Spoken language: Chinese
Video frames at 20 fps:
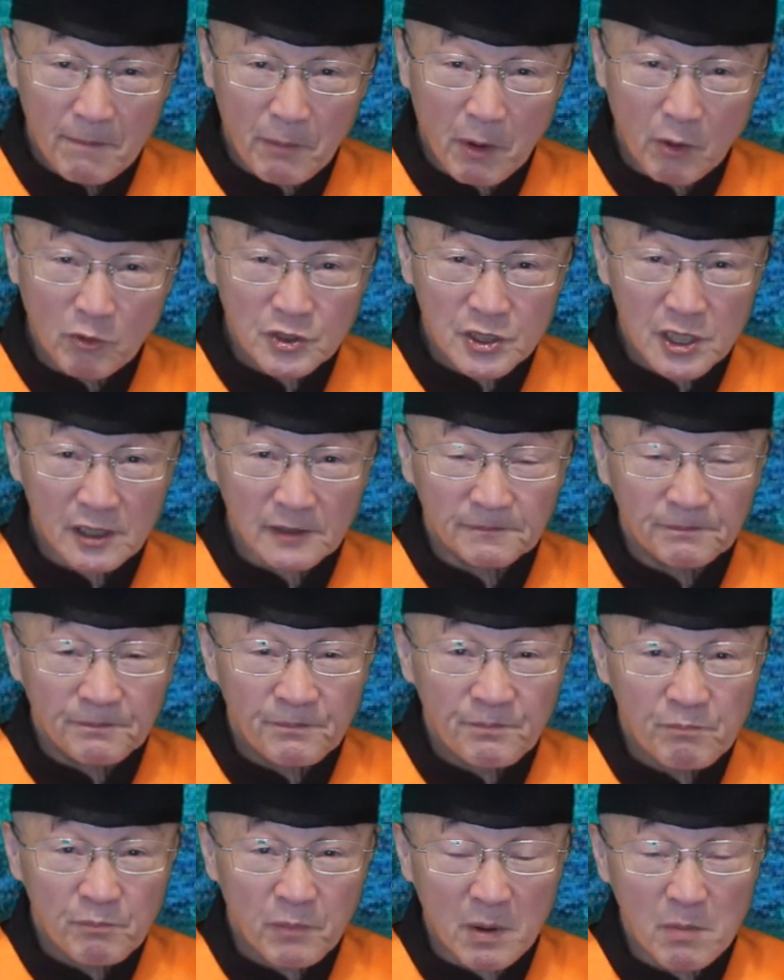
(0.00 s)
彭正
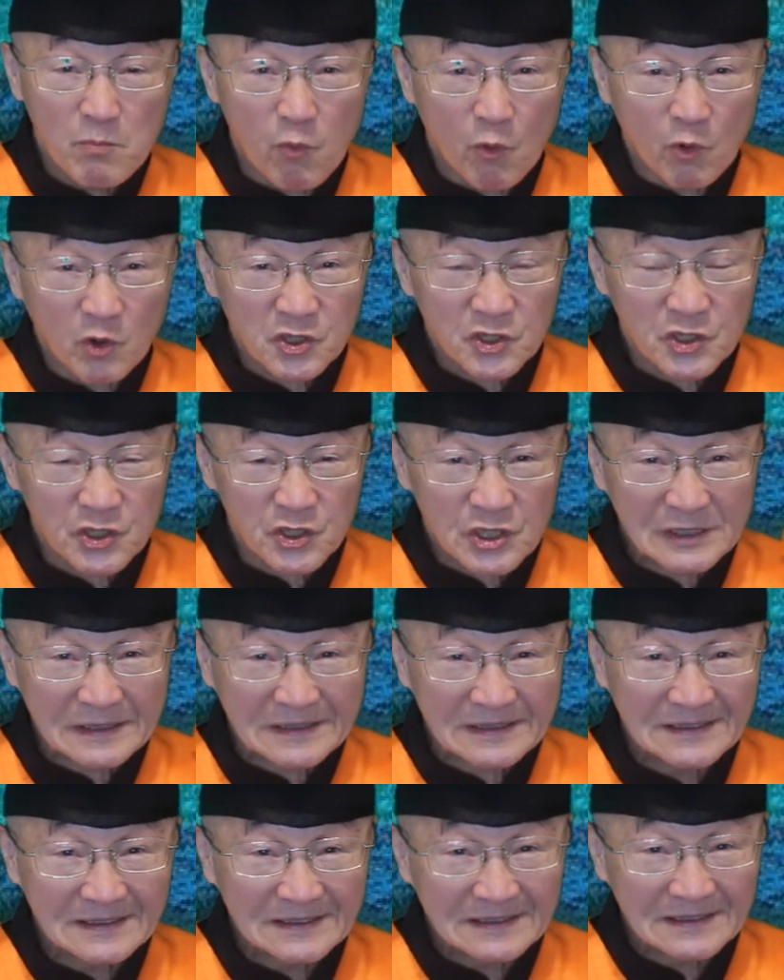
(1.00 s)
彭博士，
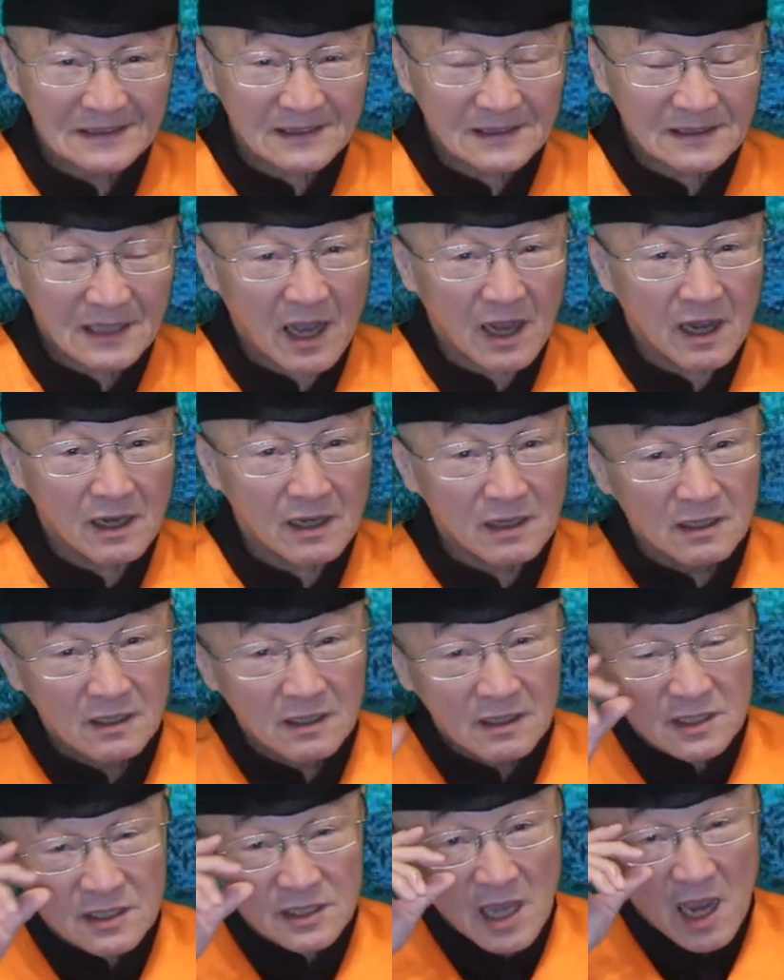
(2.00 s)
他
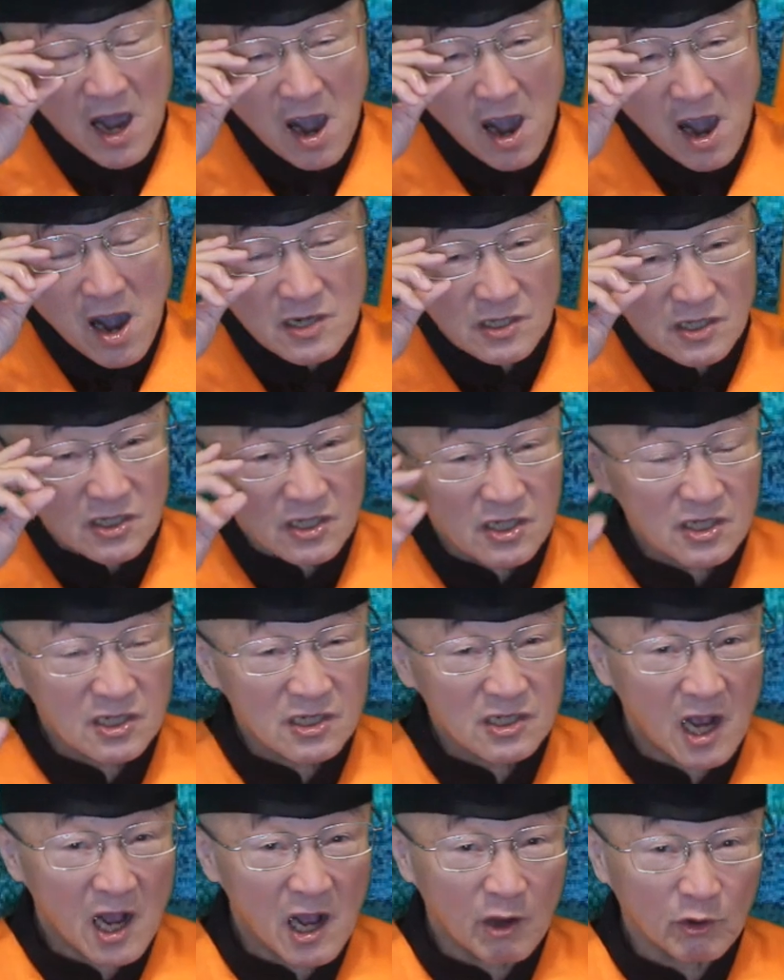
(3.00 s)
在二十
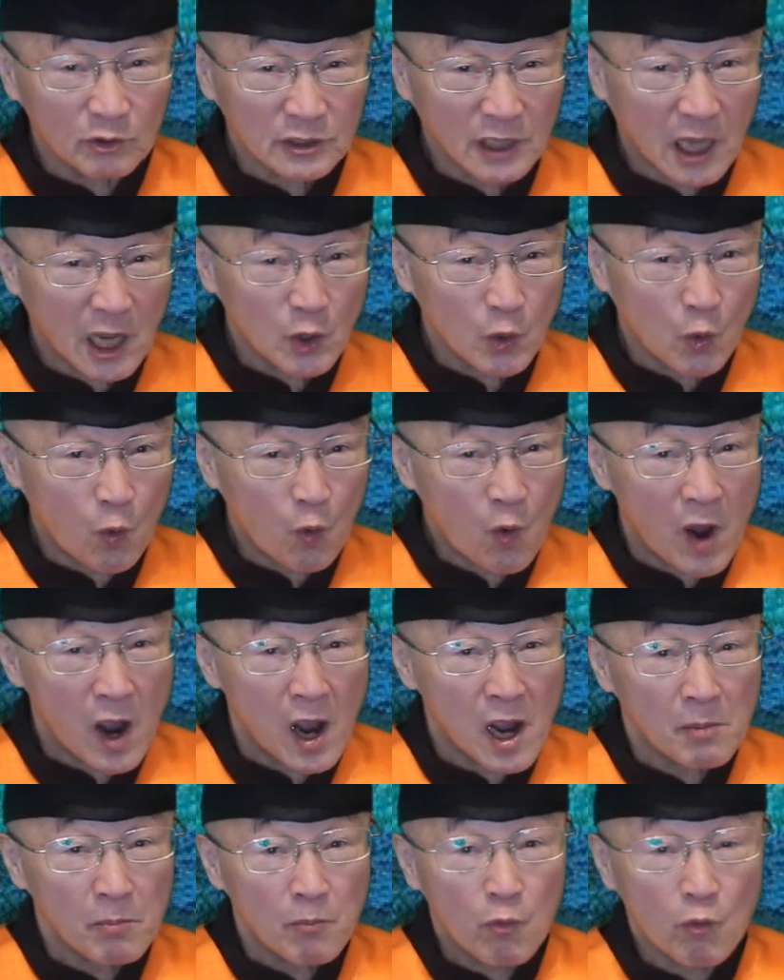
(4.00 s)
四号，他有
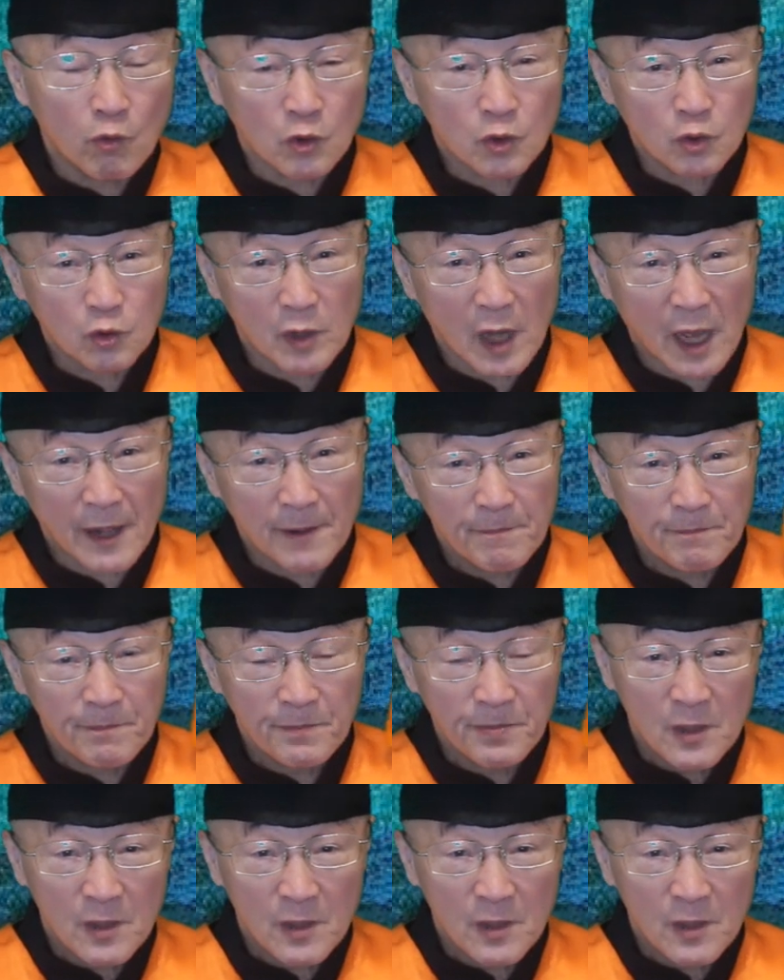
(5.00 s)
发布出来，